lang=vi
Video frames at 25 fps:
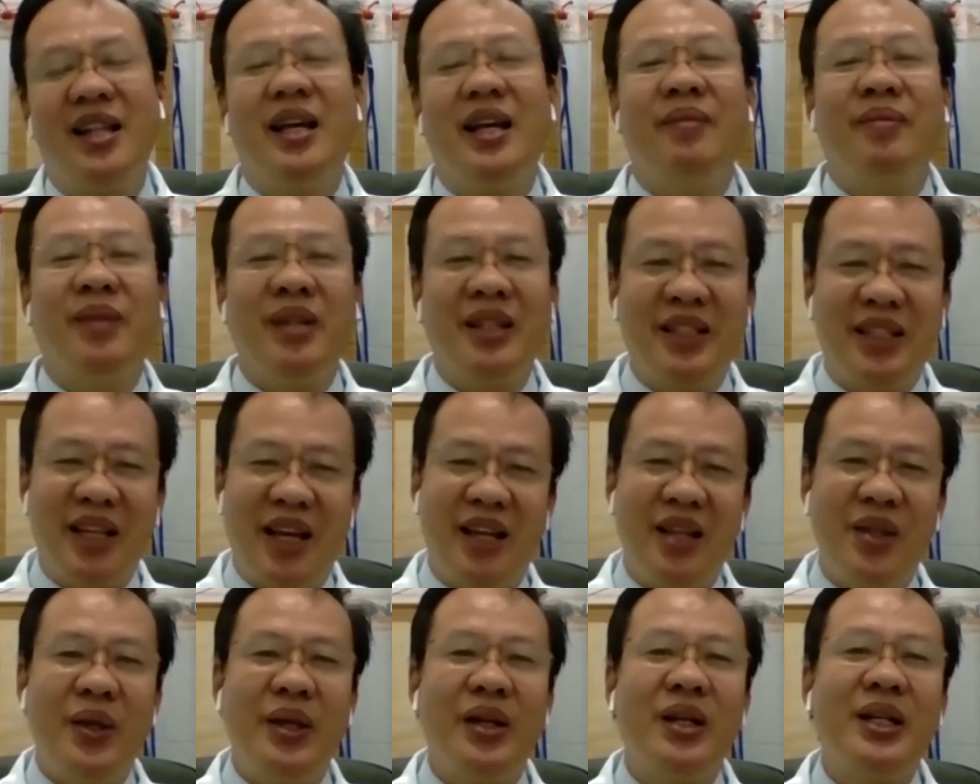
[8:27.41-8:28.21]
thì mình
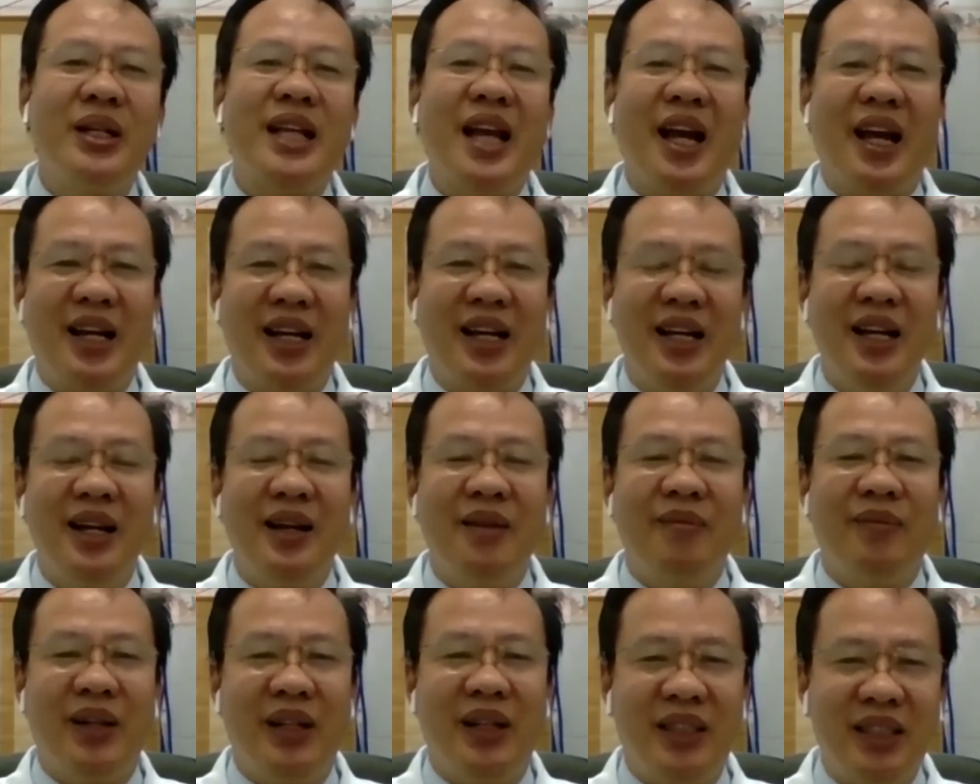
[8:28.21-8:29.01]
sẽ chuyển sang
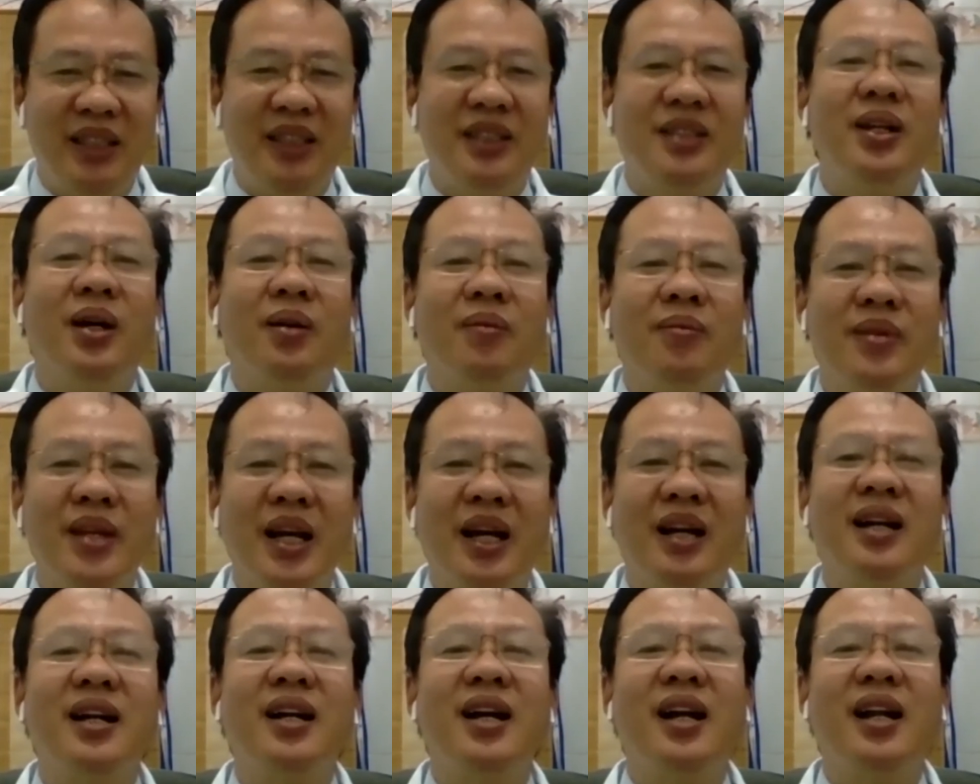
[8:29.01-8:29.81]
mình sử dụng
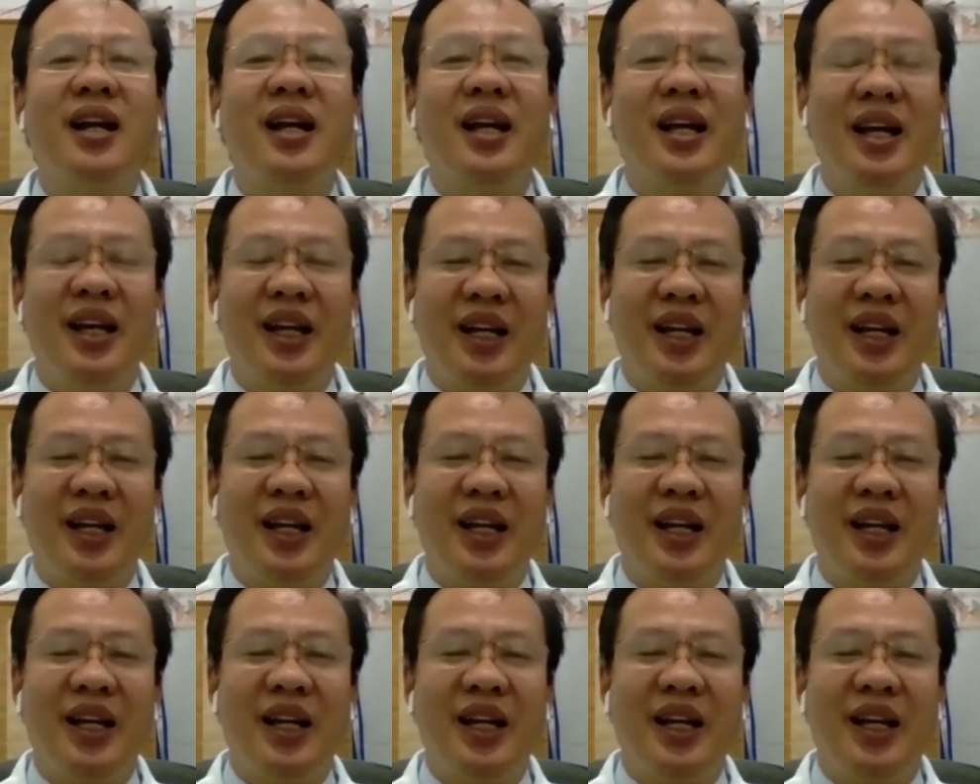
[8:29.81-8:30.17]
những cái